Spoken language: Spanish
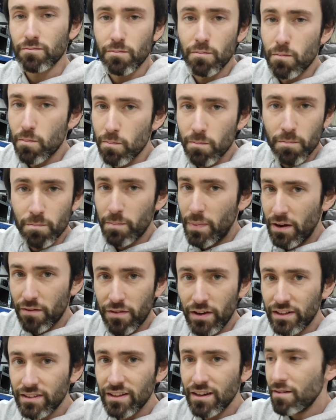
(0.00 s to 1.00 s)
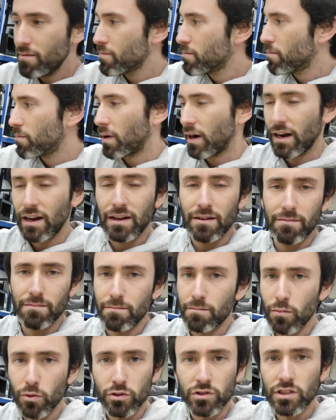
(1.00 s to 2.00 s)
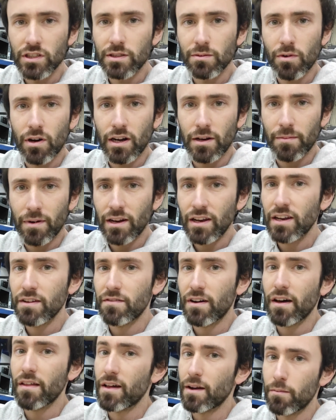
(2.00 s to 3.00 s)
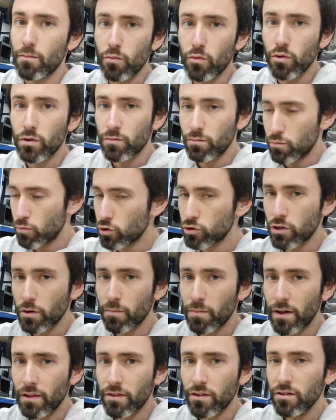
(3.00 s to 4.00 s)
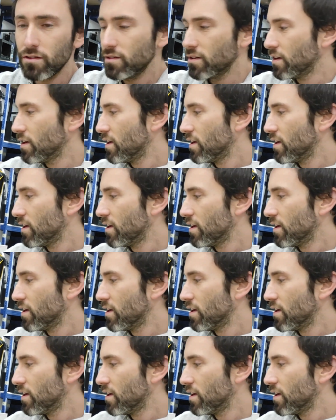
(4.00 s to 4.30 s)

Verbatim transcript: Mm, perfecta para muchísimos animales, les vas a dar mucho espacio.